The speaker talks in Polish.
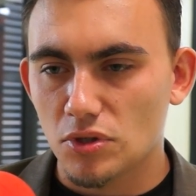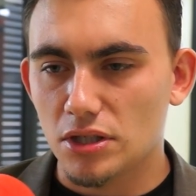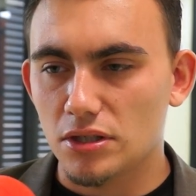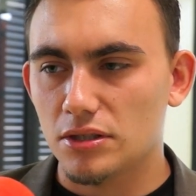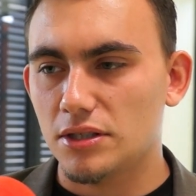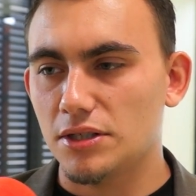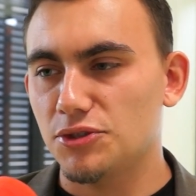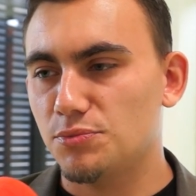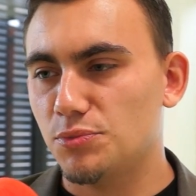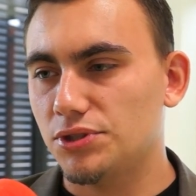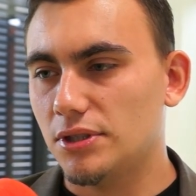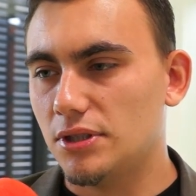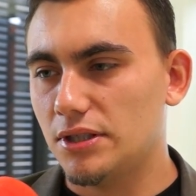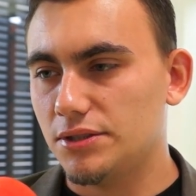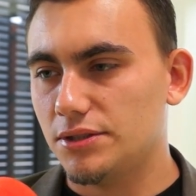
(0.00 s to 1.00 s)
Y, chęć
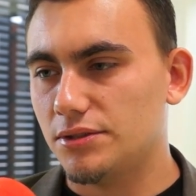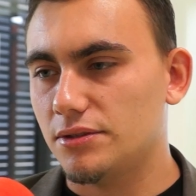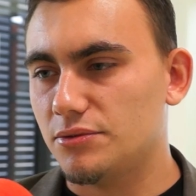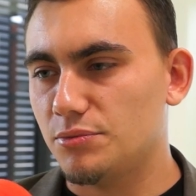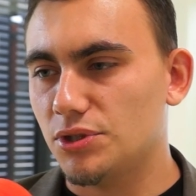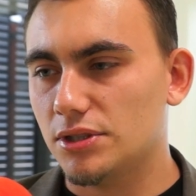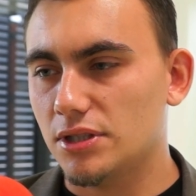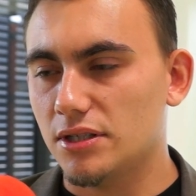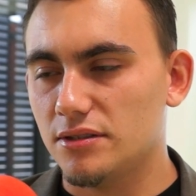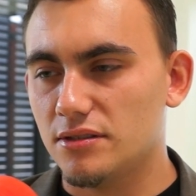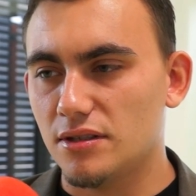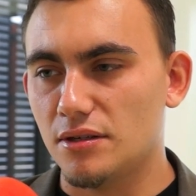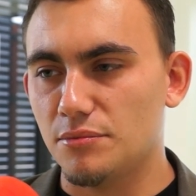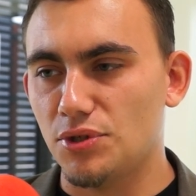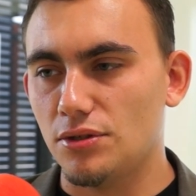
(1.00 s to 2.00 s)
podzielania się z
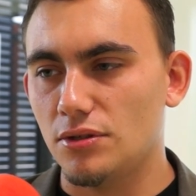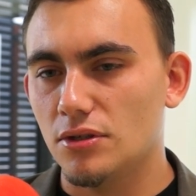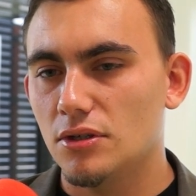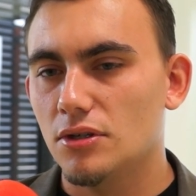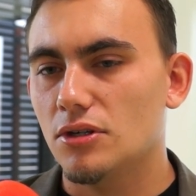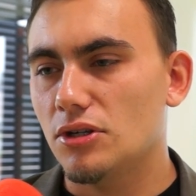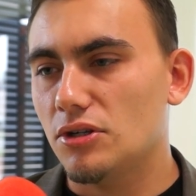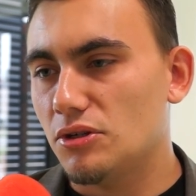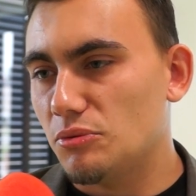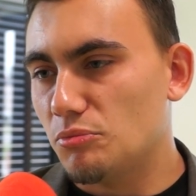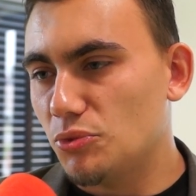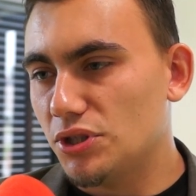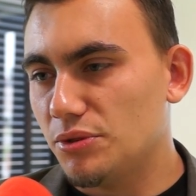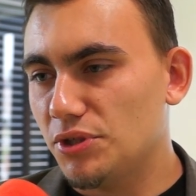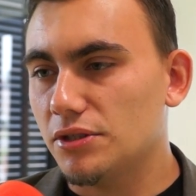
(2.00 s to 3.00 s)
mieszkańcami y,
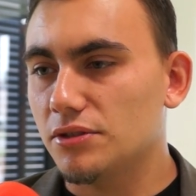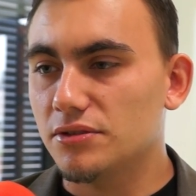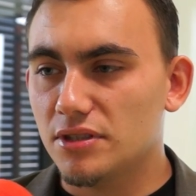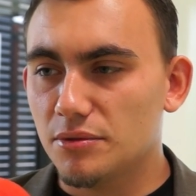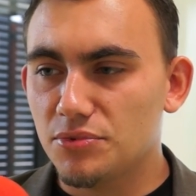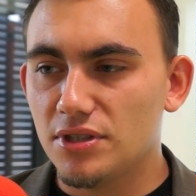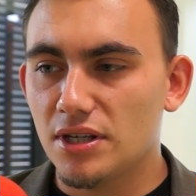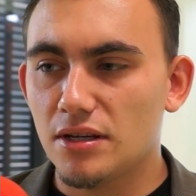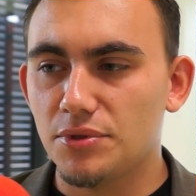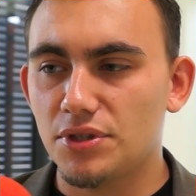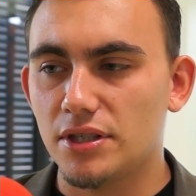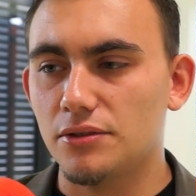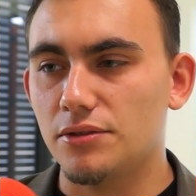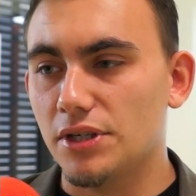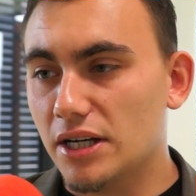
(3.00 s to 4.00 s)
moimi koncepcjami
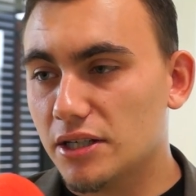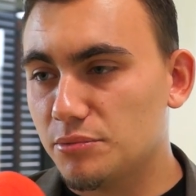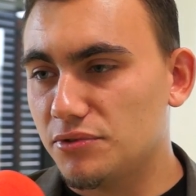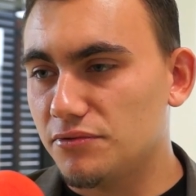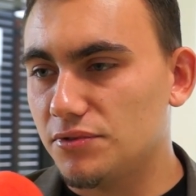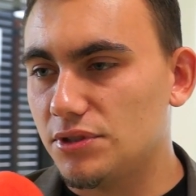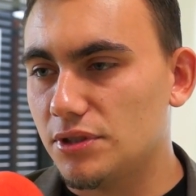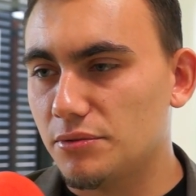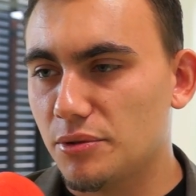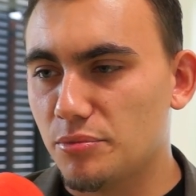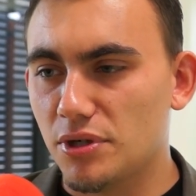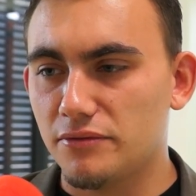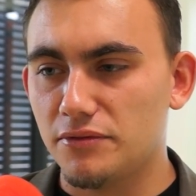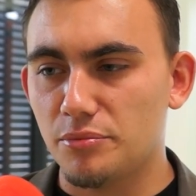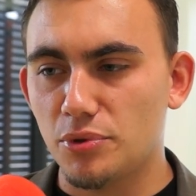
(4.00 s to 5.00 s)
tego, jakbym widział
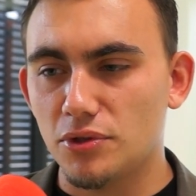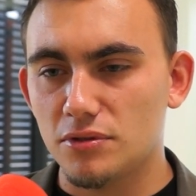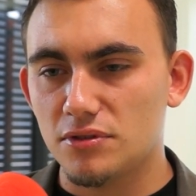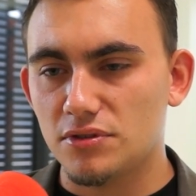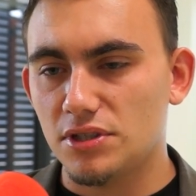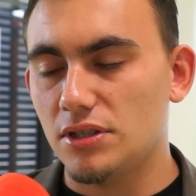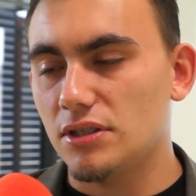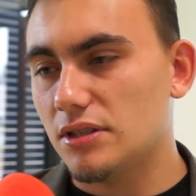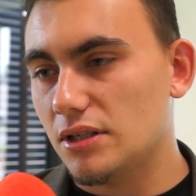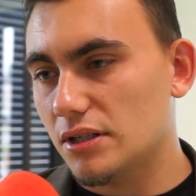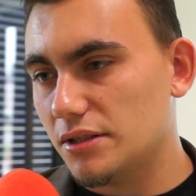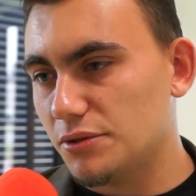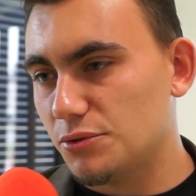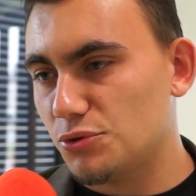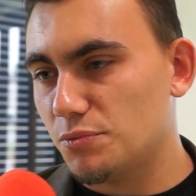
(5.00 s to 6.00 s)
naprawę Polski i
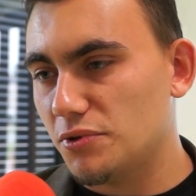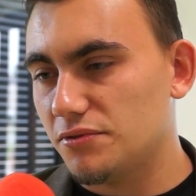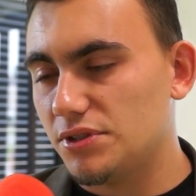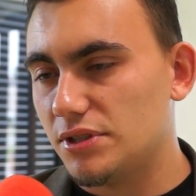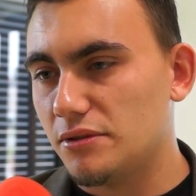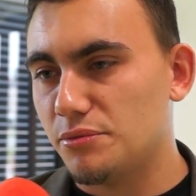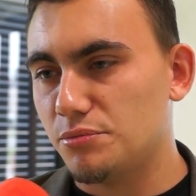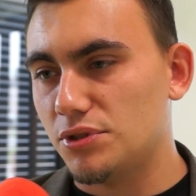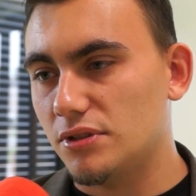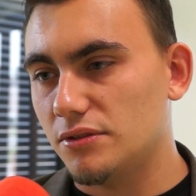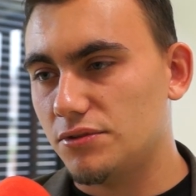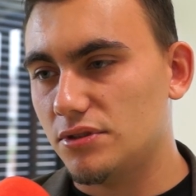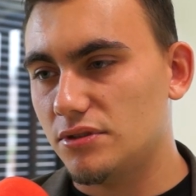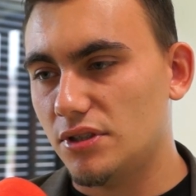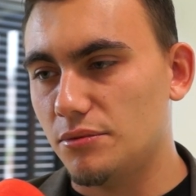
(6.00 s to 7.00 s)
tak jak już powiedziałem, przede
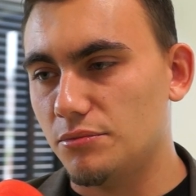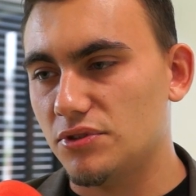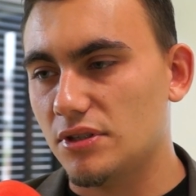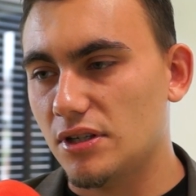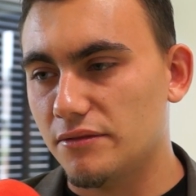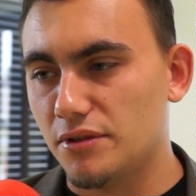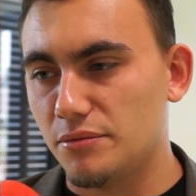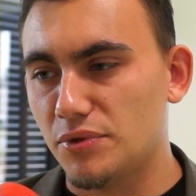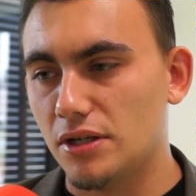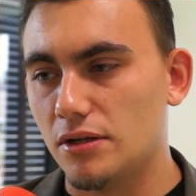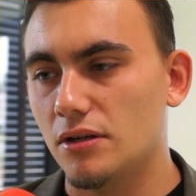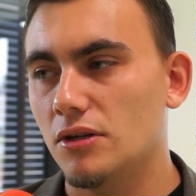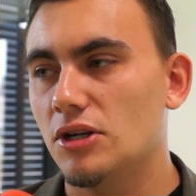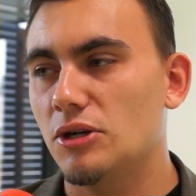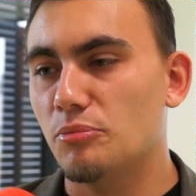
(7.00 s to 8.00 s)
wszystkim stawiam na
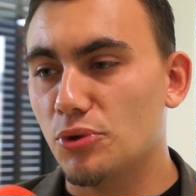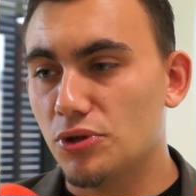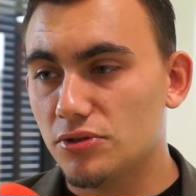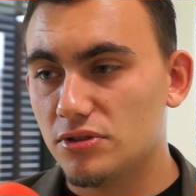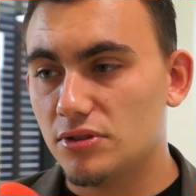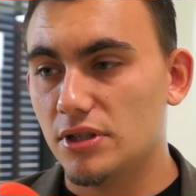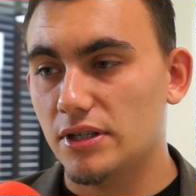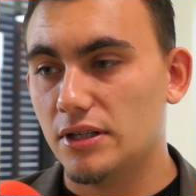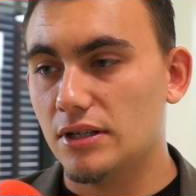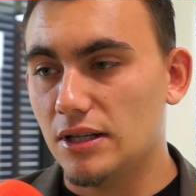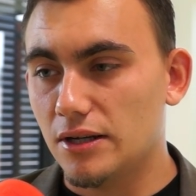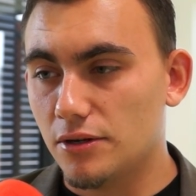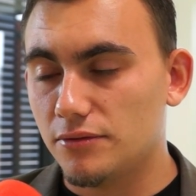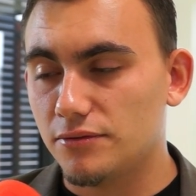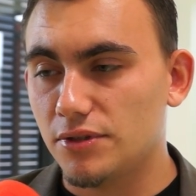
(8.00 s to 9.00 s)
proste,
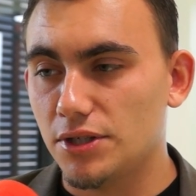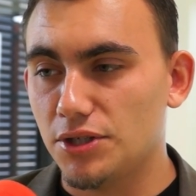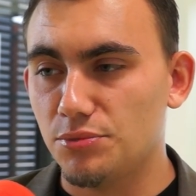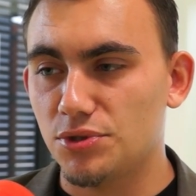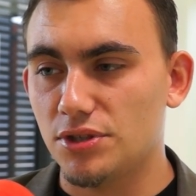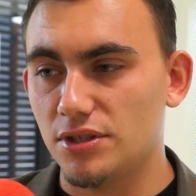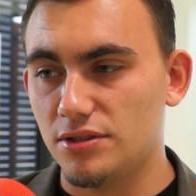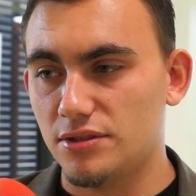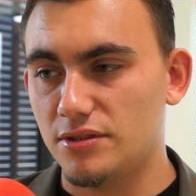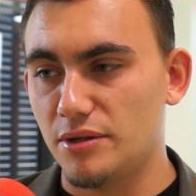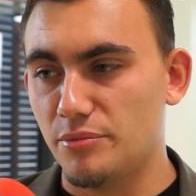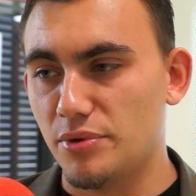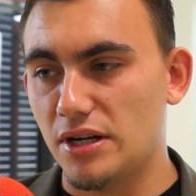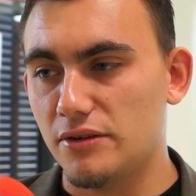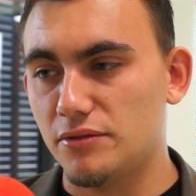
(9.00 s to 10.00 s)
klarowne i przejrzyste
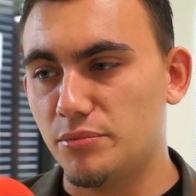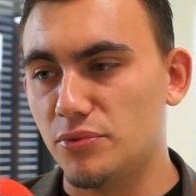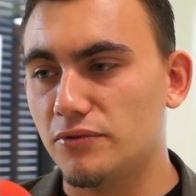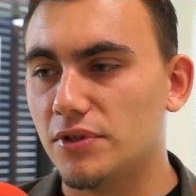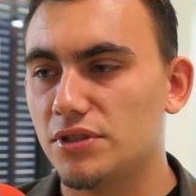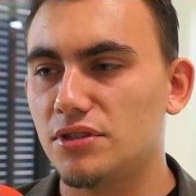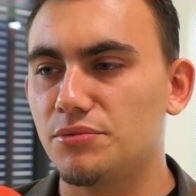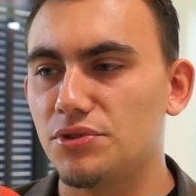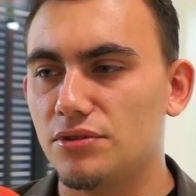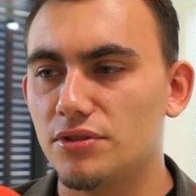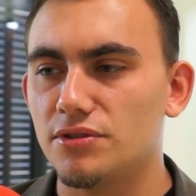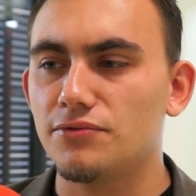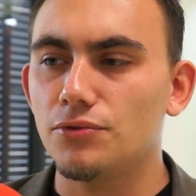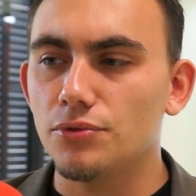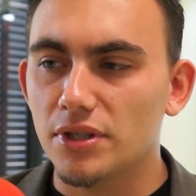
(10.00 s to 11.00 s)
prawo, bo uważam, że to
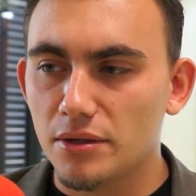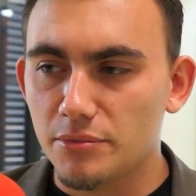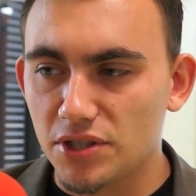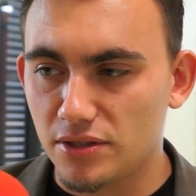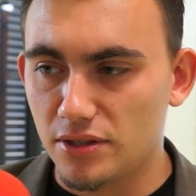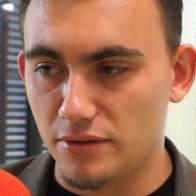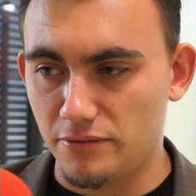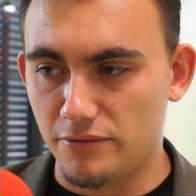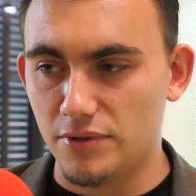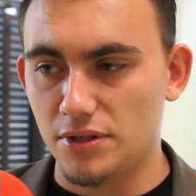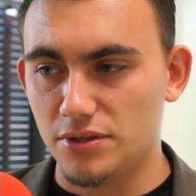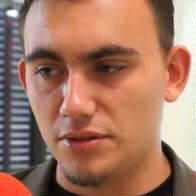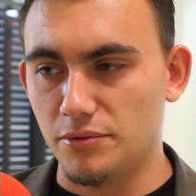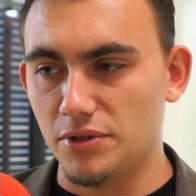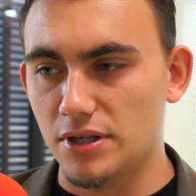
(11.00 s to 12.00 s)
jest fundamentem w
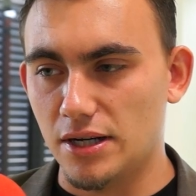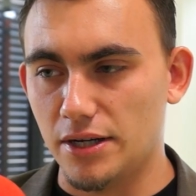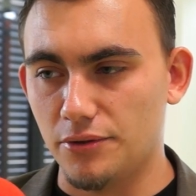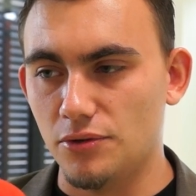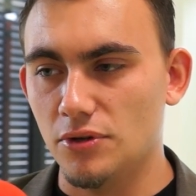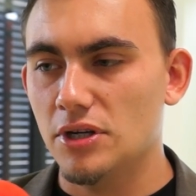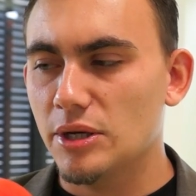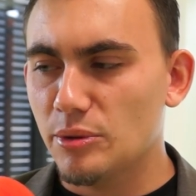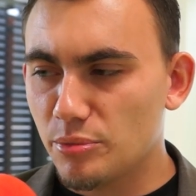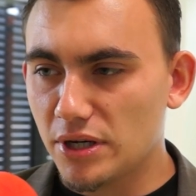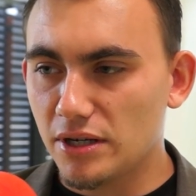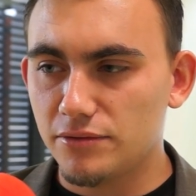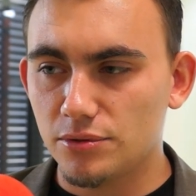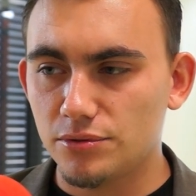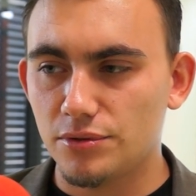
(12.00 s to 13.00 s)
naszym kraju.
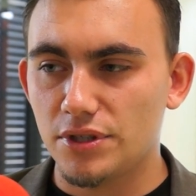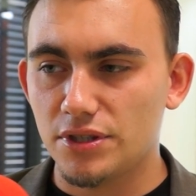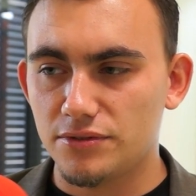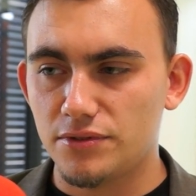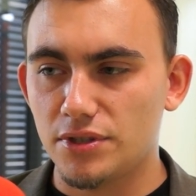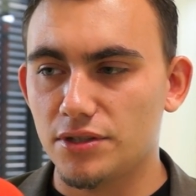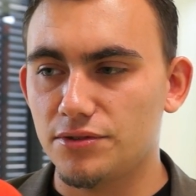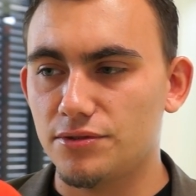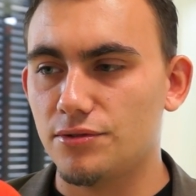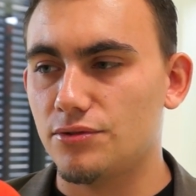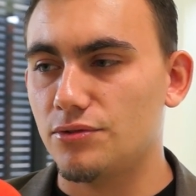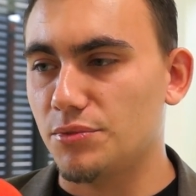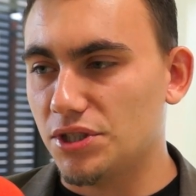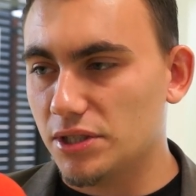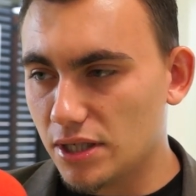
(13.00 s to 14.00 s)
Prawo, które jest w stanie
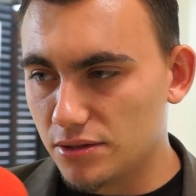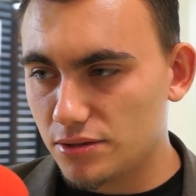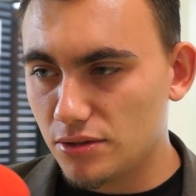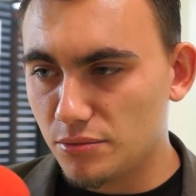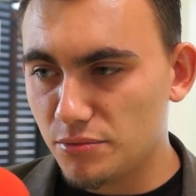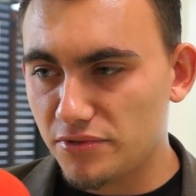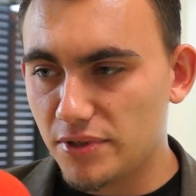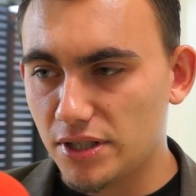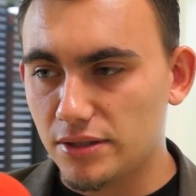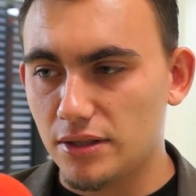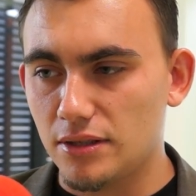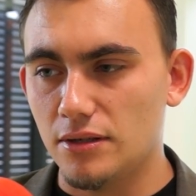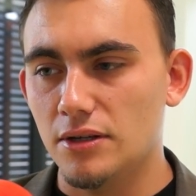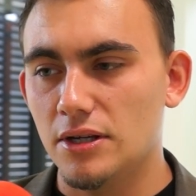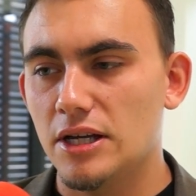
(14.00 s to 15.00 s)
zrozumieć każdy
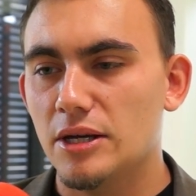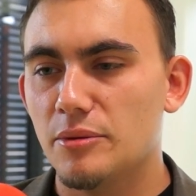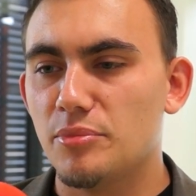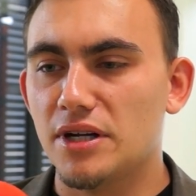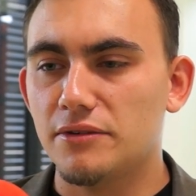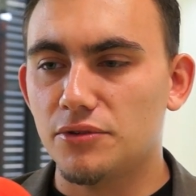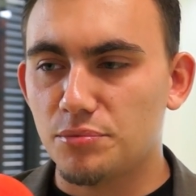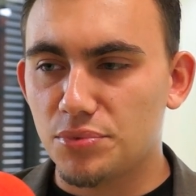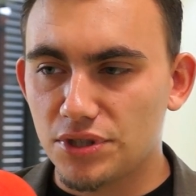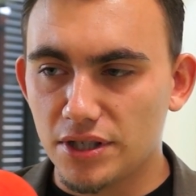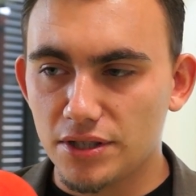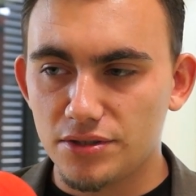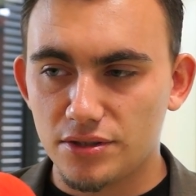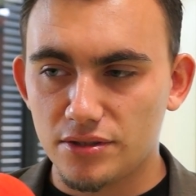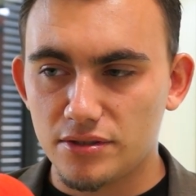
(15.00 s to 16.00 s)
obywatel, prawo
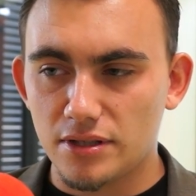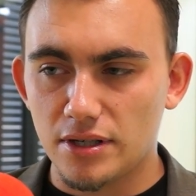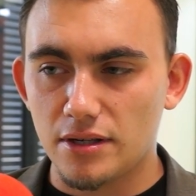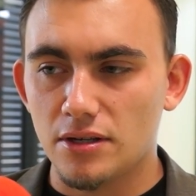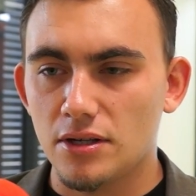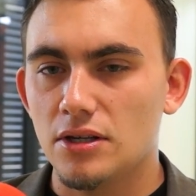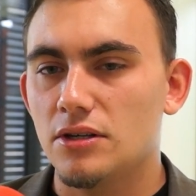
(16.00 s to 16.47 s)
przejrzyste,